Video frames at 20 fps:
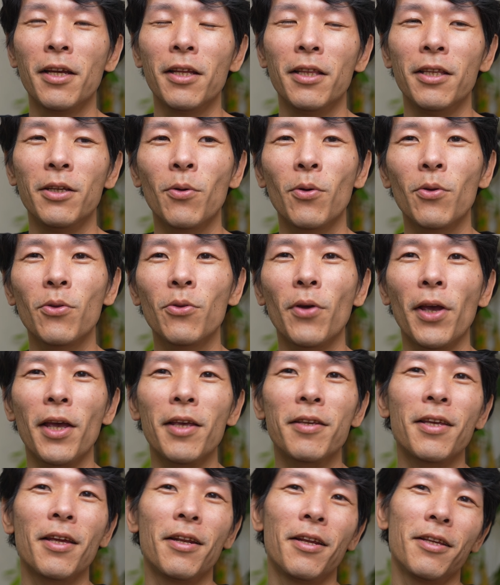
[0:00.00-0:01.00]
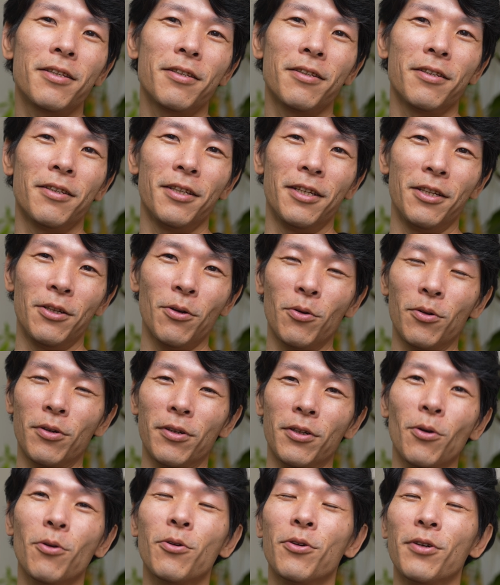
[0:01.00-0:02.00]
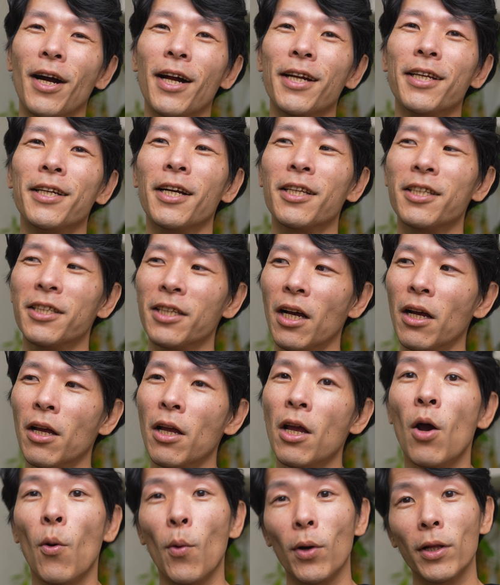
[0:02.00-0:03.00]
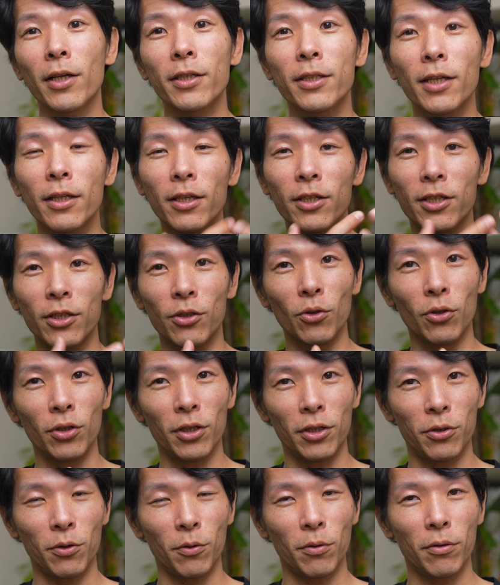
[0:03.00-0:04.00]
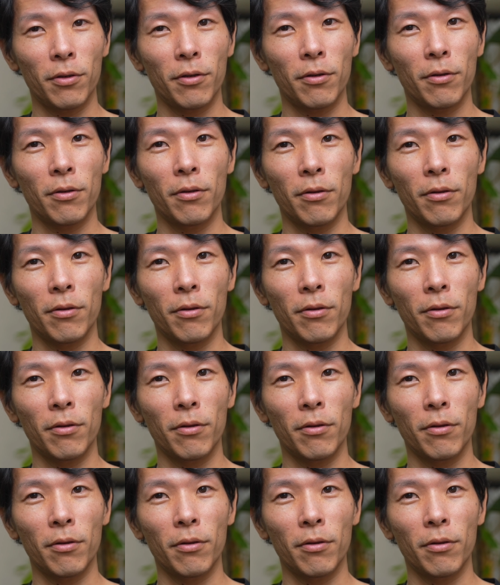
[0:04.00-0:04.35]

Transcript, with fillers: 日本の SNS による、よくありがちな、私だってしんどいんですよって。